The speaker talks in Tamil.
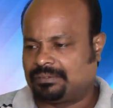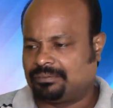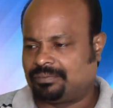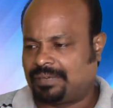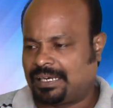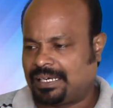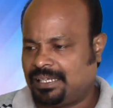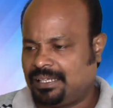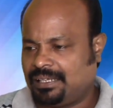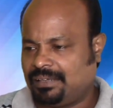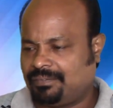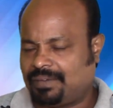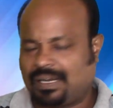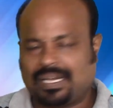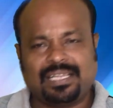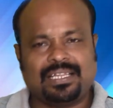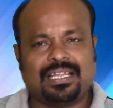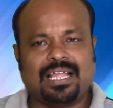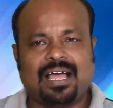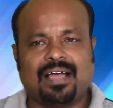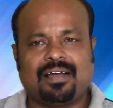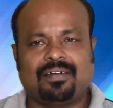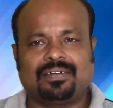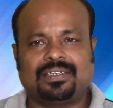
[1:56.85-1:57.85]
வணி
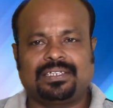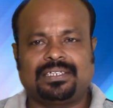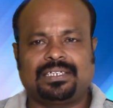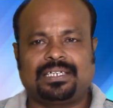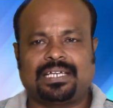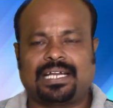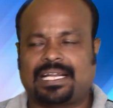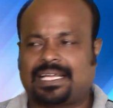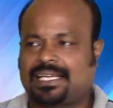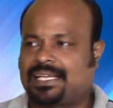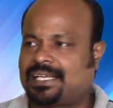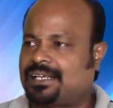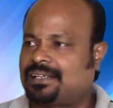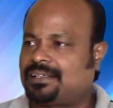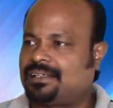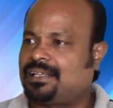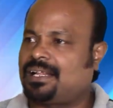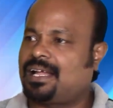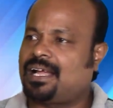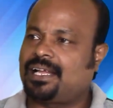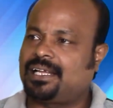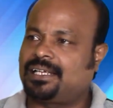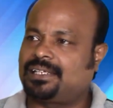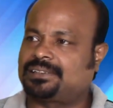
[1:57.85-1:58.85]
வனிதா வந்து நினைக்கிறது
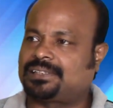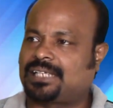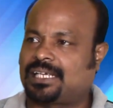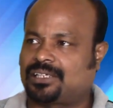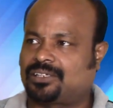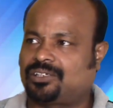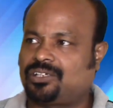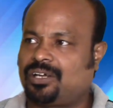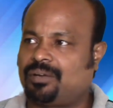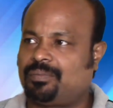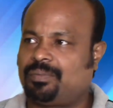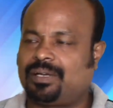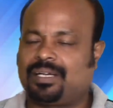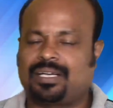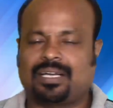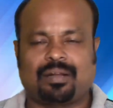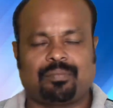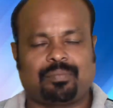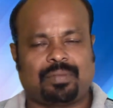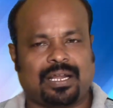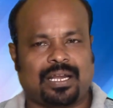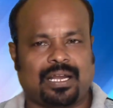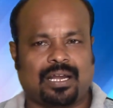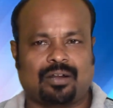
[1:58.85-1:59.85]
தான் இங்கே சட்டம் அப்படின்ற
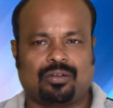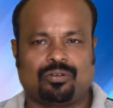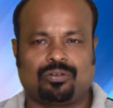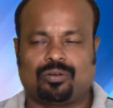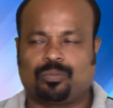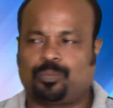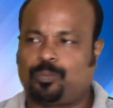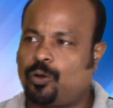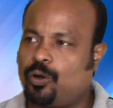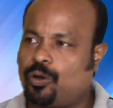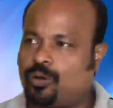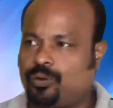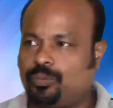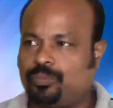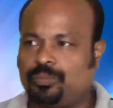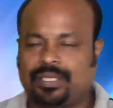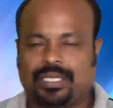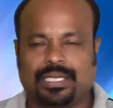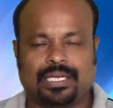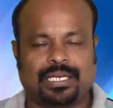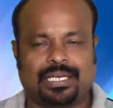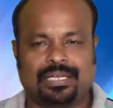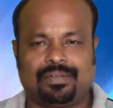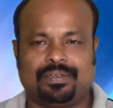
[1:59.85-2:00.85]
மாதிரியான ஒரு போக்கும்
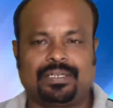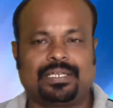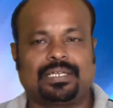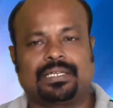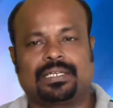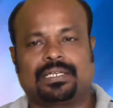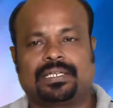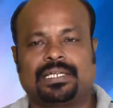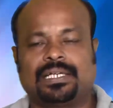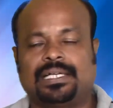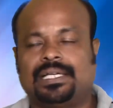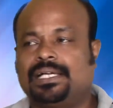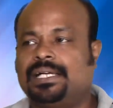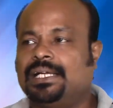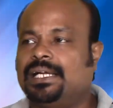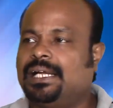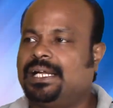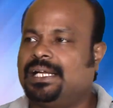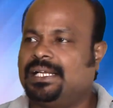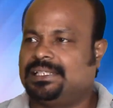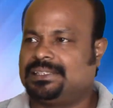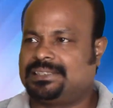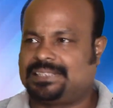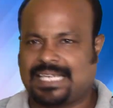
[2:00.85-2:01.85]
இங்கே நிலவிக்கிட்டு இருக்குது
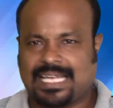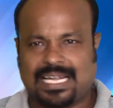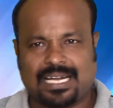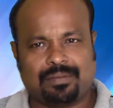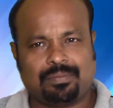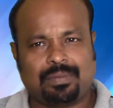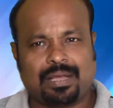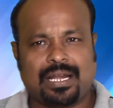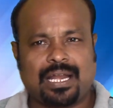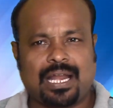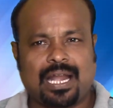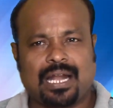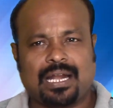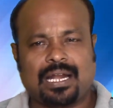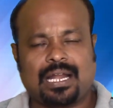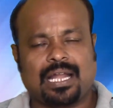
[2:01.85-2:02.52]
சேரன் மாதிரியான